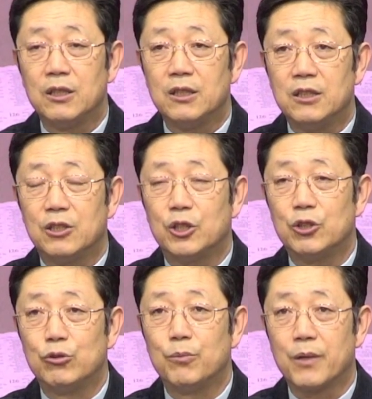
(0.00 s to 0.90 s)
이
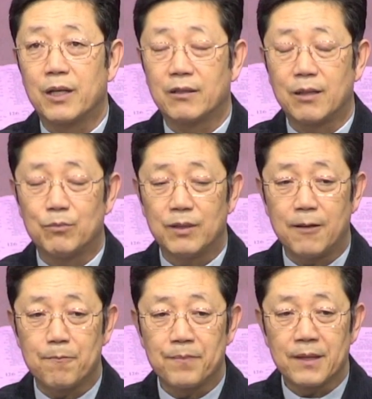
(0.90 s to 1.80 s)
기후 변화 때문에
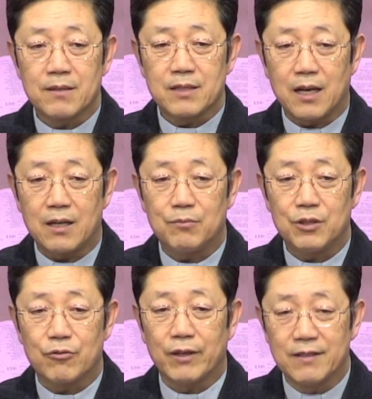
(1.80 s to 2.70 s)
사람들이
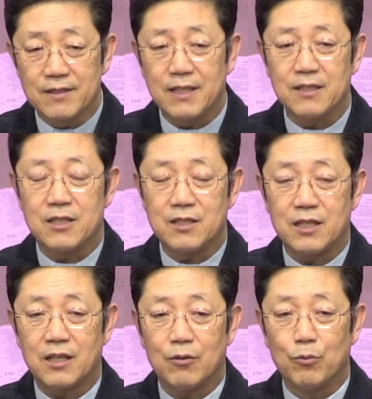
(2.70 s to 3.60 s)
굉장히
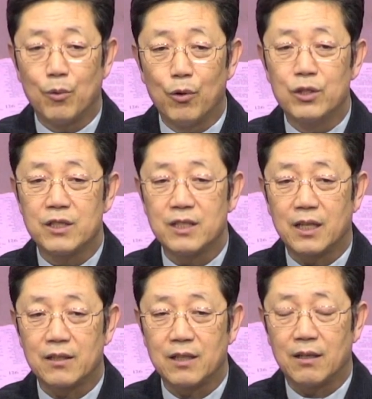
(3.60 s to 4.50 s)
긴장해요. 뭘
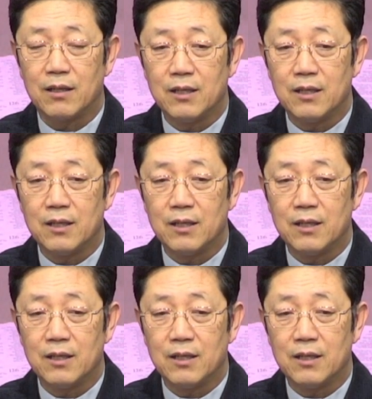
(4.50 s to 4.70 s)
긴장하느냐?